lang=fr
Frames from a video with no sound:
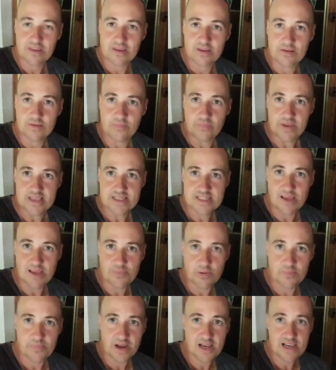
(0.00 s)
Mais c'est à peu
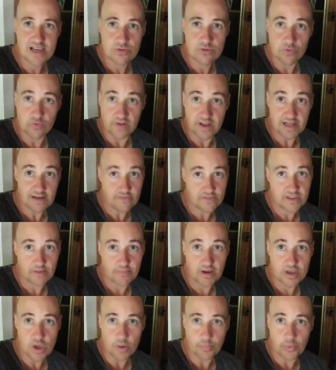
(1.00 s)
près les nouvelles. Finalement, il
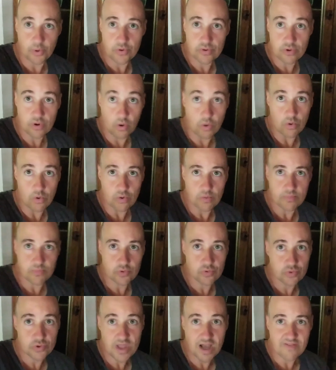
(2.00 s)
n'y a pas eu gros, beaucoup
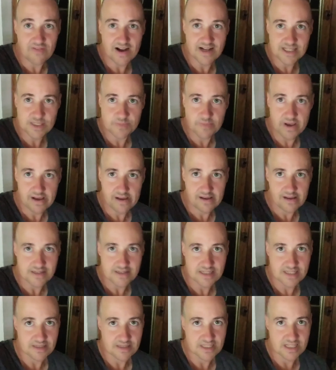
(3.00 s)
d'avancement
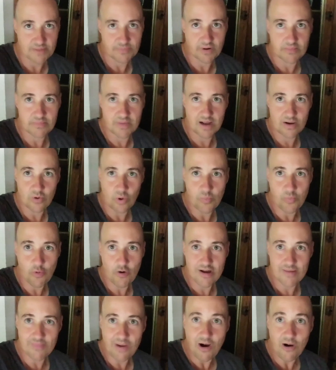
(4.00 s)
C'est pas mal au point
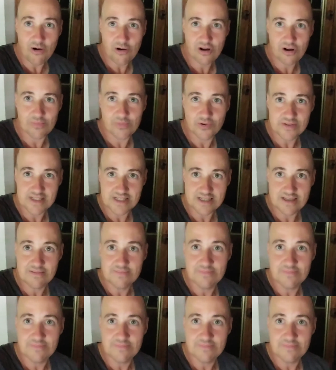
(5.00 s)
mort, comme on dit.